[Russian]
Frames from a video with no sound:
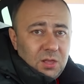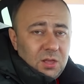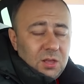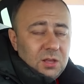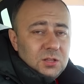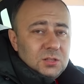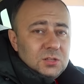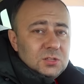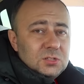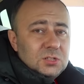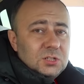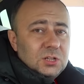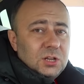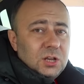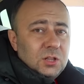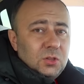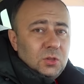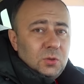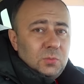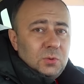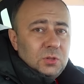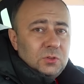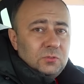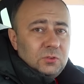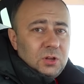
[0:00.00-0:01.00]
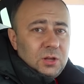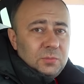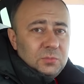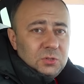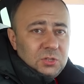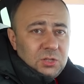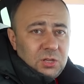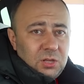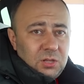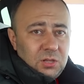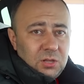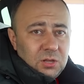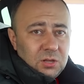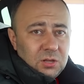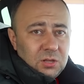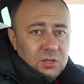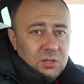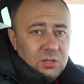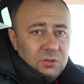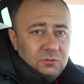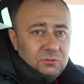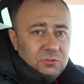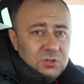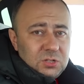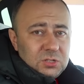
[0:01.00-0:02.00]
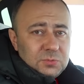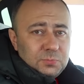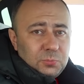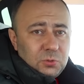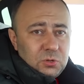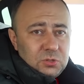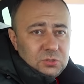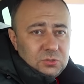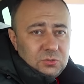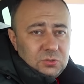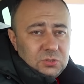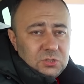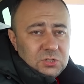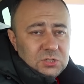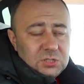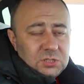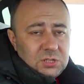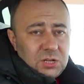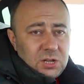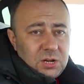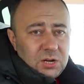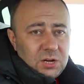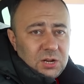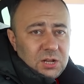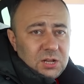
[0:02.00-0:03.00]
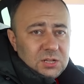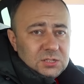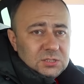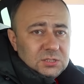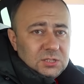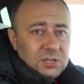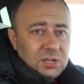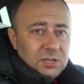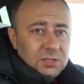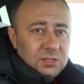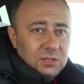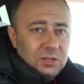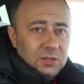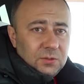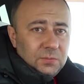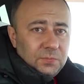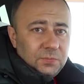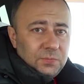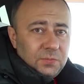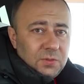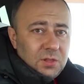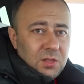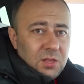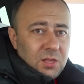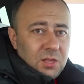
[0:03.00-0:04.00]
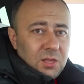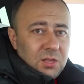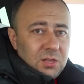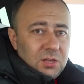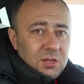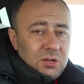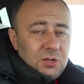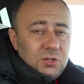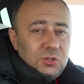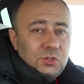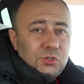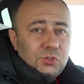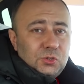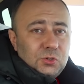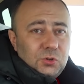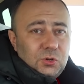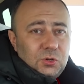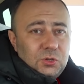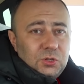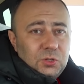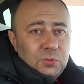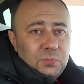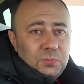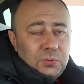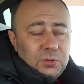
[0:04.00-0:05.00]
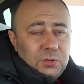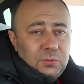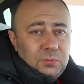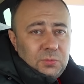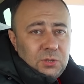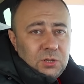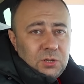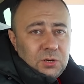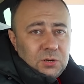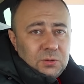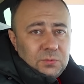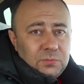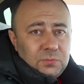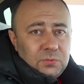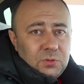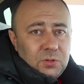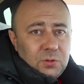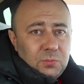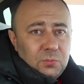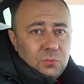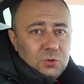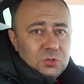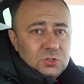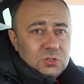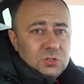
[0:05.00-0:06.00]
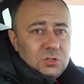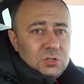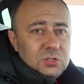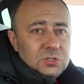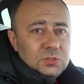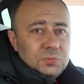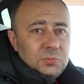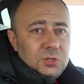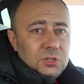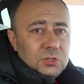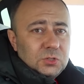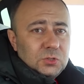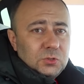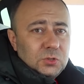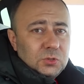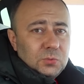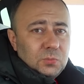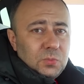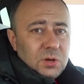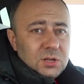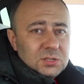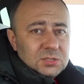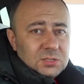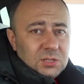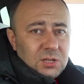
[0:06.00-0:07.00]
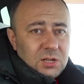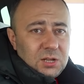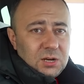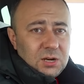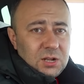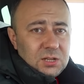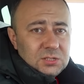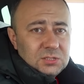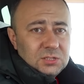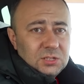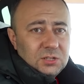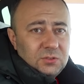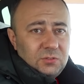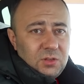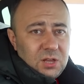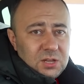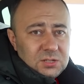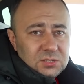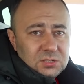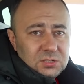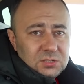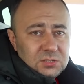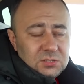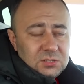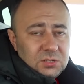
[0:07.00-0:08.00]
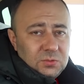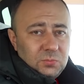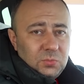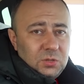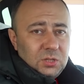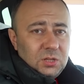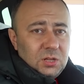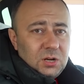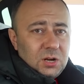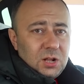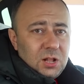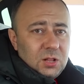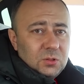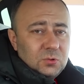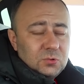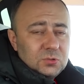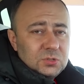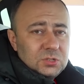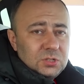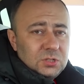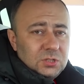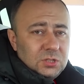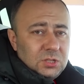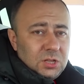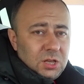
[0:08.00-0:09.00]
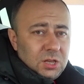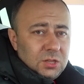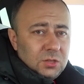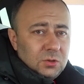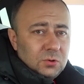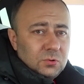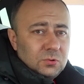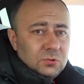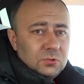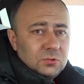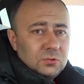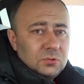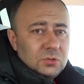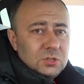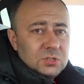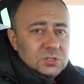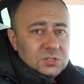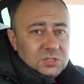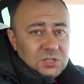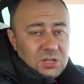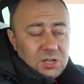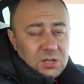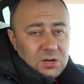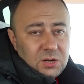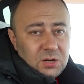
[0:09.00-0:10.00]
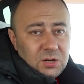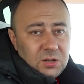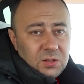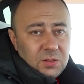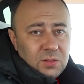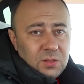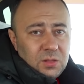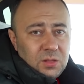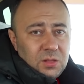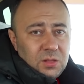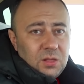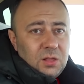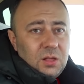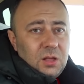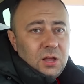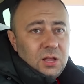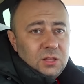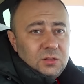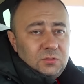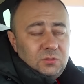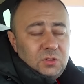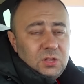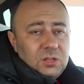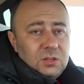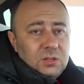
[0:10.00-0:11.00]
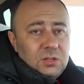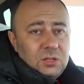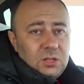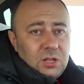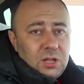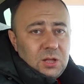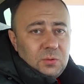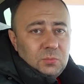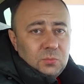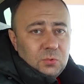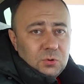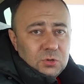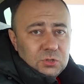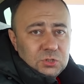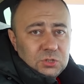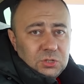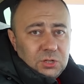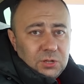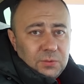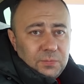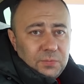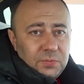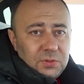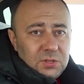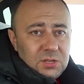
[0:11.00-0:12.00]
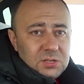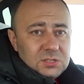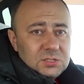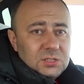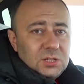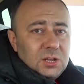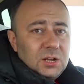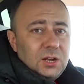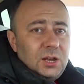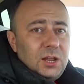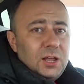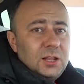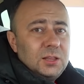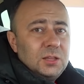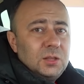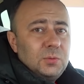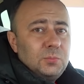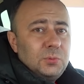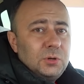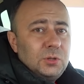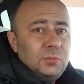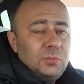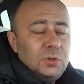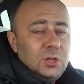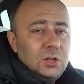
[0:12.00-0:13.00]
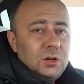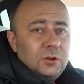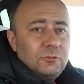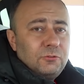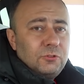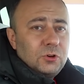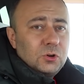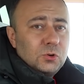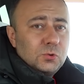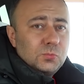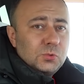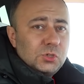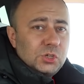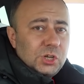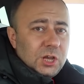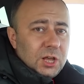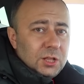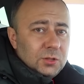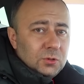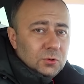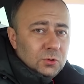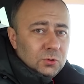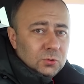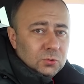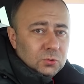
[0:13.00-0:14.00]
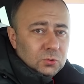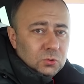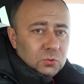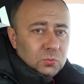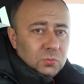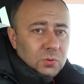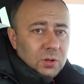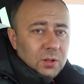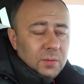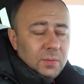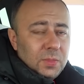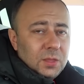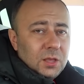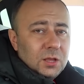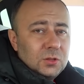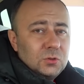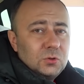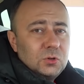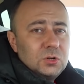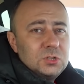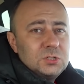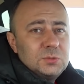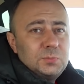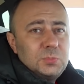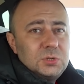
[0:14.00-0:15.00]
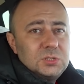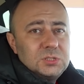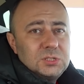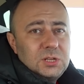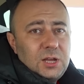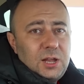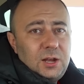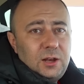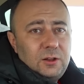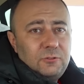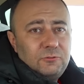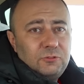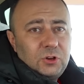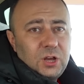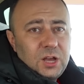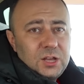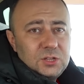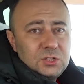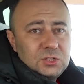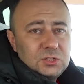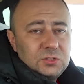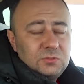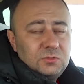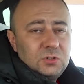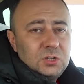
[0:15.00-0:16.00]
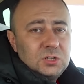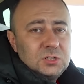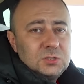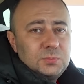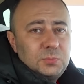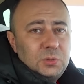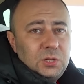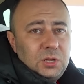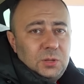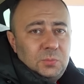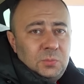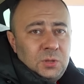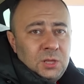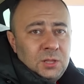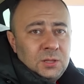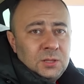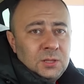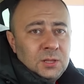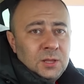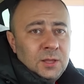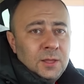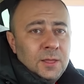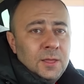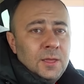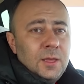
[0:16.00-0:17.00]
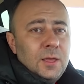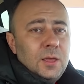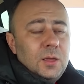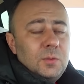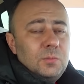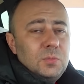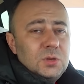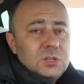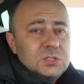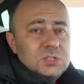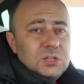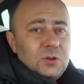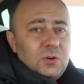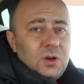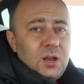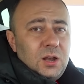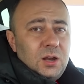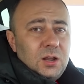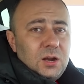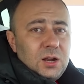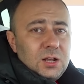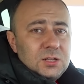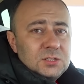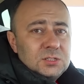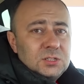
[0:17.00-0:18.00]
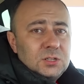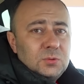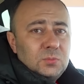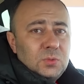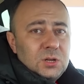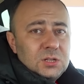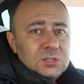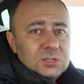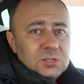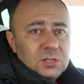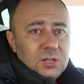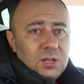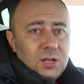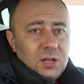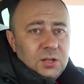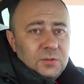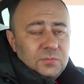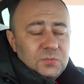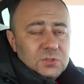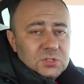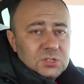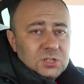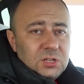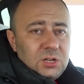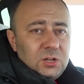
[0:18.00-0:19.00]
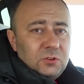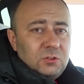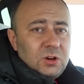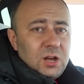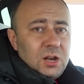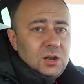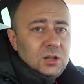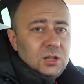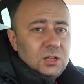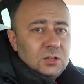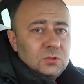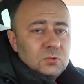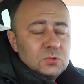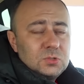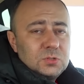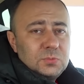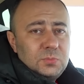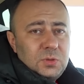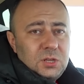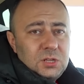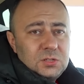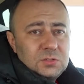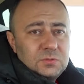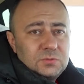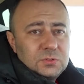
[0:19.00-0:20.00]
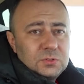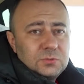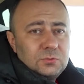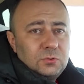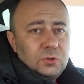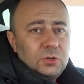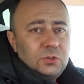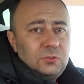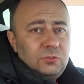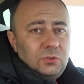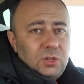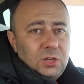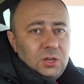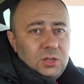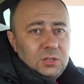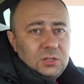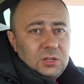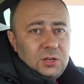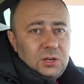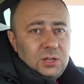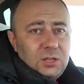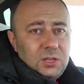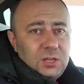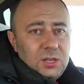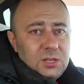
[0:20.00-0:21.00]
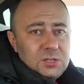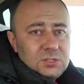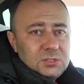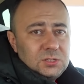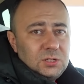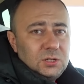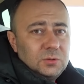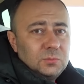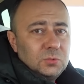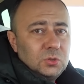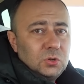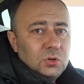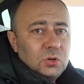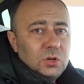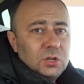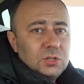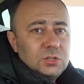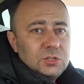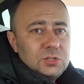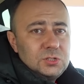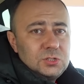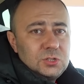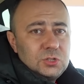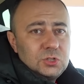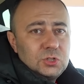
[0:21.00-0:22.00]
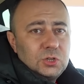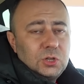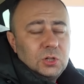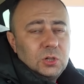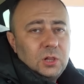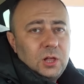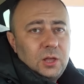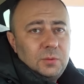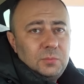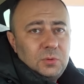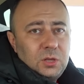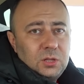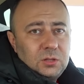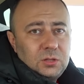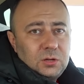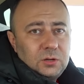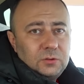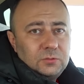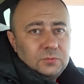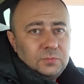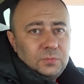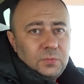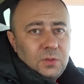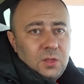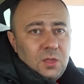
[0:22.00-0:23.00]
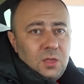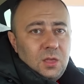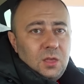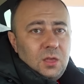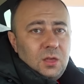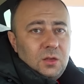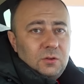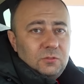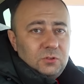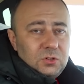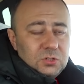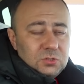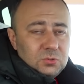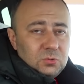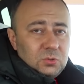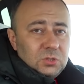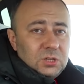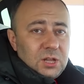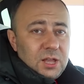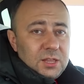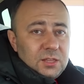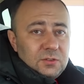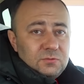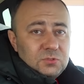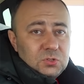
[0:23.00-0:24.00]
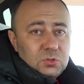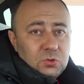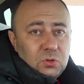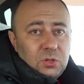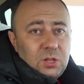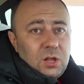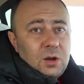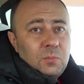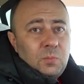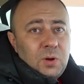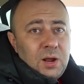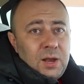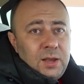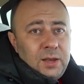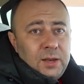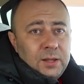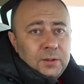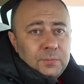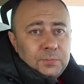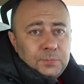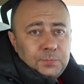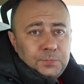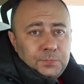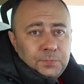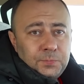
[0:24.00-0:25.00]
Это сэкономит вам денег, и вы используете старые остатки. Или еще один пример. Можно ли смешивать масла разных вязкостей? Минералку, синтетику, эстеры? Ответ – да, можно. Есть наглядные примеры Фарумчано и Куба, которые специально в качестве эксперимента миксовали разные масла, заливали эту смесь в свой двигатель и ездили много тысяч километров. В результате все нормально.